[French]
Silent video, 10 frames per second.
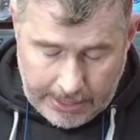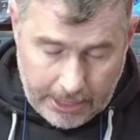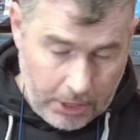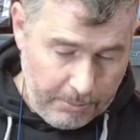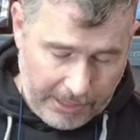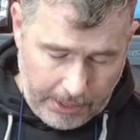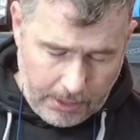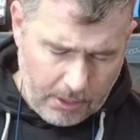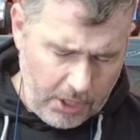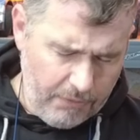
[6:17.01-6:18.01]
Et j'ai
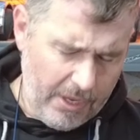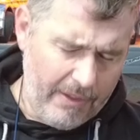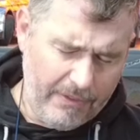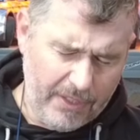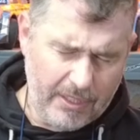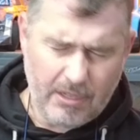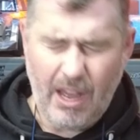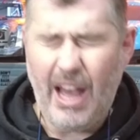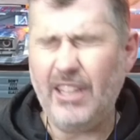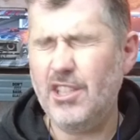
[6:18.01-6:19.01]
pris, je euh, j'ai voulu aller vite,
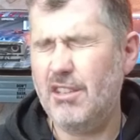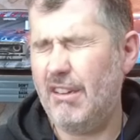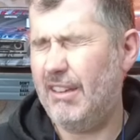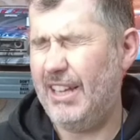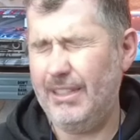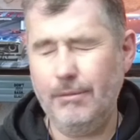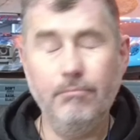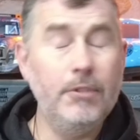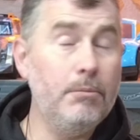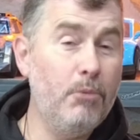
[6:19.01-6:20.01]

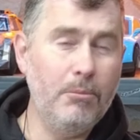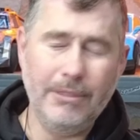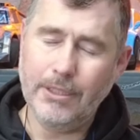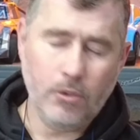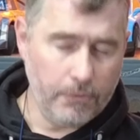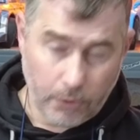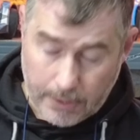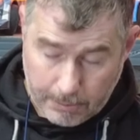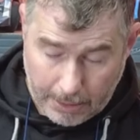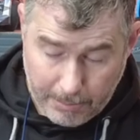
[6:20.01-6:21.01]
une petite bombe. sauf que
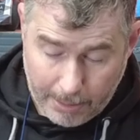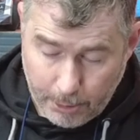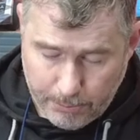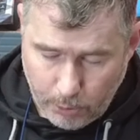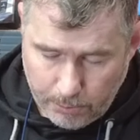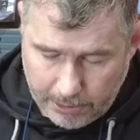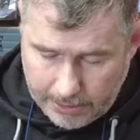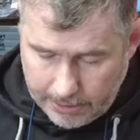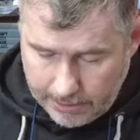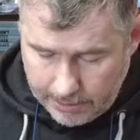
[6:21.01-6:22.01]
c'était pas la bonne bombe
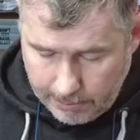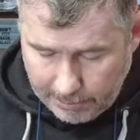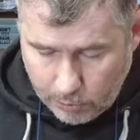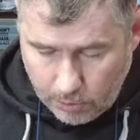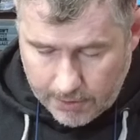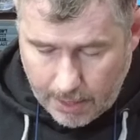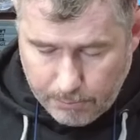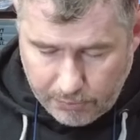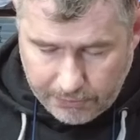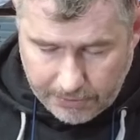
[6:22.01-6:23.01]
hein, de peinture, ça a
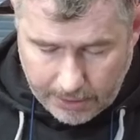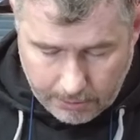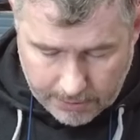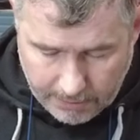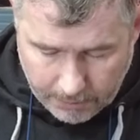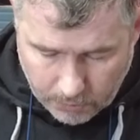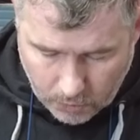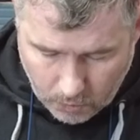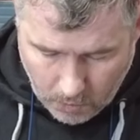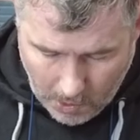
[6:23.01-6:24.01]
bouffé euh, ce qu'il y avait en
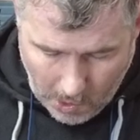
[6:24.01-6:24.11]
dessous.